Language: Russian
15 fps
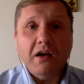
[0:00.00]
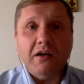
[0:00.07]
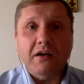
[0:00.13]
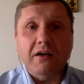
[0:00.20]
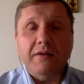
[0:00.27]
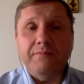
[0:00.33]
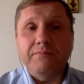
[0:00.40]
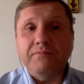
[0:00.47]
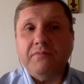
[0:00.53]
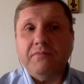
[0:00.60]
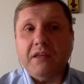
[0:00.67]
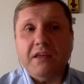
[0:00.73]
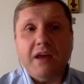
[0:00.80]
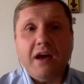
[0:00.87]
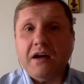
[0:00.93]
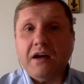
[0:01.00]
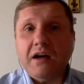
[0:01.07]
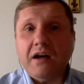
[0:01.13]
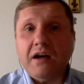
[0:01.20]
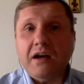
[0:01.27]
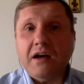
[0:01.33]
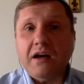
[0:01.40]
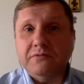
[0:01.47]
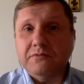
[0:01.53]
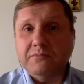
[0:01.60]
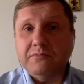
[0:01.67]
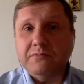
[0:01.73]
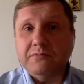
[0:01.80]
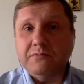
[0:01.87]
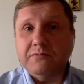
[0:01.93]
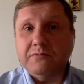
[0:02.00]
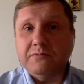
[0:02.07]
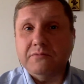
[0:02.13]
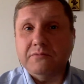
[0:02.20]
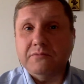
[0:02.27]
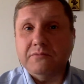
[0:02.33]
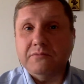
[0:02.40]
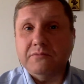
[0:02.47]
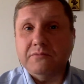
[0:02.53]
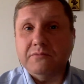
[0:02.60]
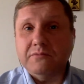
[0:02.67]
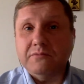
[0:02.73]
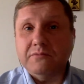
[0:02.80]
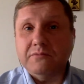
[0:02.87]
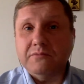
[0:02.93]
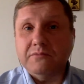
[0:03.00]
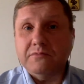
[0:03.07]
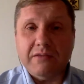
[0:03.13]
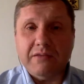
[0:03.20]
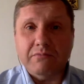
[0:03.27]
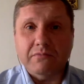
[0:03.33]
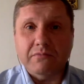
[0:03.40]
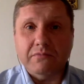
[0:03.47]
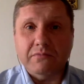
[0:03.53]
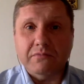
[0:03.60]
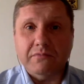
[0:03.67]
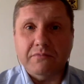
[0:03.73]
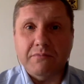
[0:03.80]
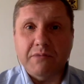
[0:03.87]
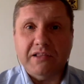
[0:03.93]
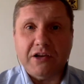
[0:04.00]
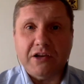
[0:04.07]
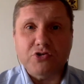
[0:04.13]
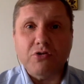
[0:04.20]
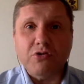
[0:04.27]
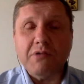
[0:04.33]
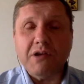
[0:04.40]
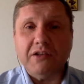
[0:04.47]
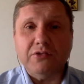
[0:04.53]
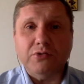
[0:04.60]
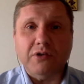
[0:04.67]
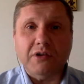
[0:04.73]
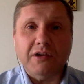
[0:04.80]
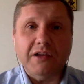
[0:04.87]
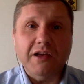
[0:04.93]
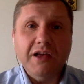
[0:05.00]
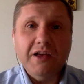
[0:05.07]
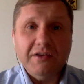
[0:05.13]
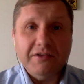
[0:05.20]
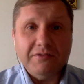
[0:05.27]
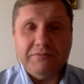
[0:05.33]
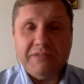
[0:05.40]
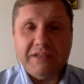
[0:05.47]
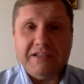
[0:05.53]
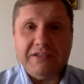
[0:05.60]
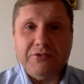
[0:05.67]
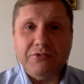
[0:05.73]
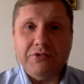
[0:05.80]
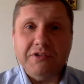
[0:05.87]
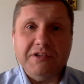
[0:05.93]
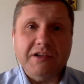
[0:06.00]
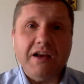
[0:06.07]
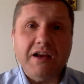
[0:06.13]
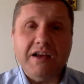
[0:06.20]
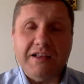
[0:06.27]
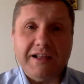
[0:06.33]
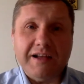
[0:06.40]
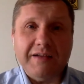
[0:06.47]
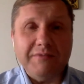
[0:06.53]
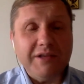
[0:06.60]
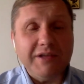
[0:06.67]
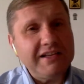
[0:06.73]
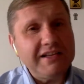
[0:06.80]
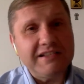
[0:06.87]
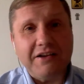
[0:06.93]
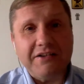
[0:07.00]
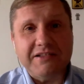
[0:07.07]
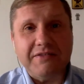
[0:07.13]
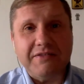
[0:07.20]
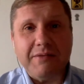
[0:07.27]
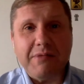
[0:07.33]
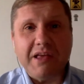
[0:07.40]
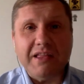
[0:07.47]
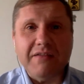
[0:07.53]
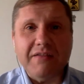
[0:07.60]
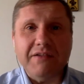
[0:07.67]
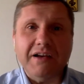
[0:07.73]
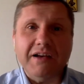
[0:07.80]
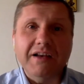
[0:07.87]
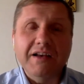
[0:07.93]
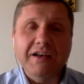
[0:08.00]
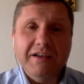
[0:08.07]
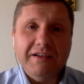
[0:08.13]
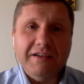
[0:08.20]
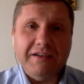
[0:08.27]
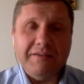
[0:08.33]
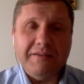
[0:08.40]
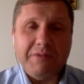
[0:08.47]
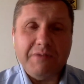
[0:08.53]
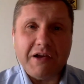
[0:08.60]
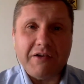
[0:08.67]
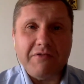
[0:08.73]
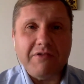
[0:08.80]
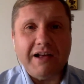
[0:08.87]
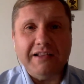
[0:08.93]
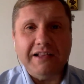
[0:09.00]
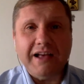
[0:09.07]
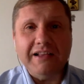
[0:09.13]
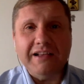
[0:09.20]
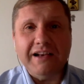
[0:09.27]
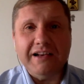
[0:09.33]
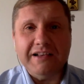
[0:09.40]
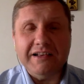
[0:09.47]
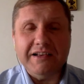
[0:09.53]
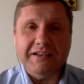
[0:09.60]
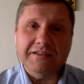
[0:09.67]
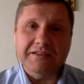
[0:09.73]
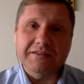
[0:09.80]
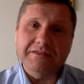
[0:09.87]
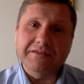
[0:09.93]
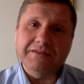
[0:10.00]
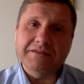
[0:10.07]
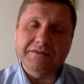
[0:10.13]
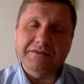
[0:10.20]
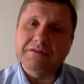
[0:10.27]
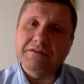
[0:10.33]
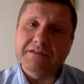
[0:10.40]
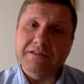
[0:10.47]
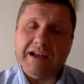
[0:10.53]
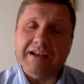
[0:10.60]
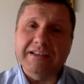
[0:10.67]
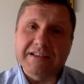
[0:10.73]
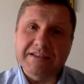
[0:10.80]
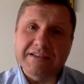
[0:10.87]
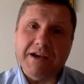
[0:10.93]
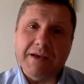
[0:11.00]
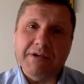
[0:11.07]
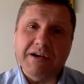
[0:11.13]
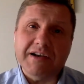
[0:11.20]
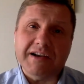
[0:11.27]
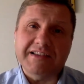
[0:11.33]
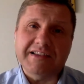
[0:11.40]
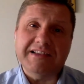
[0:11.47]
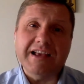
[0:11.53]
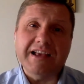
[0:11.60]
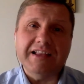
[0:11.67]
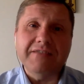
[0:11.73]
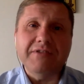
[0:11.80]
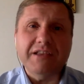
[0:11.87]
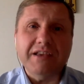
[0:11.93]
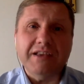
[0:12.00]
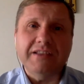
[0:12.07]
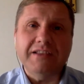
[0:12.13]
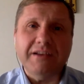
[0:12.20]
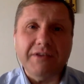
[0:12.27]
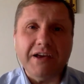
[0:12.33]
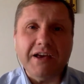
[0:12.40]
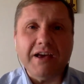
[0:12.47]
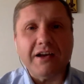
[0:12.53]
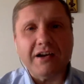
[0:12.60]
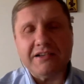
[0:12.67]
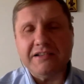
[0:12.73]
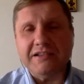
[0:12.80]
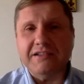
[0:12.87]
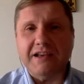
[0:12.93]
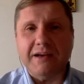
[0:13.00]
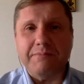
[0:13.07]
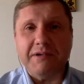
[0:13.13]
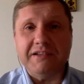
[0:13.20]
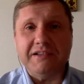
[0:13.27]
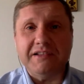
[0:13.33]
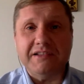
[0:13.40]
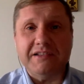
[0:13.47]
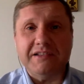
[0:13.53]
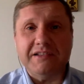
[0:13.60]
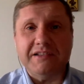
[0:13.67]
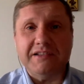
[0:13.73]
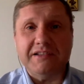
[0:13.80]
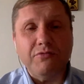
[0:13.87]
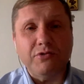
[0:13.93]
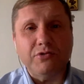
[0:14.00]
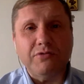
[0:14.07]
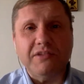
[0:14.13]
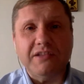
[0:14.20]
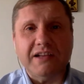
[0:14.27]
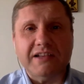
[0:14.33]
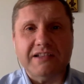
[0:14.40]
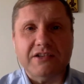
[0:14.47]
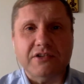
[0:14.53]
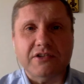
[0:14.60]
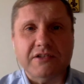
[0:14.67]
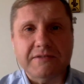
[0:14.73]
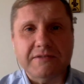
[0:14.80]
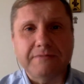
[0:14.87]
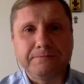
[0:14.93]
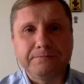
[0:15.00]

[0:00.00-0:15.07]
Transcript: Эм, я э, был крайне удивлен таким монтажом, который достоин скорее там, я не знаю, современного э, Первого канала или так называемых расследований НТВ российской оппозиции, но вот, увы, так сложилось.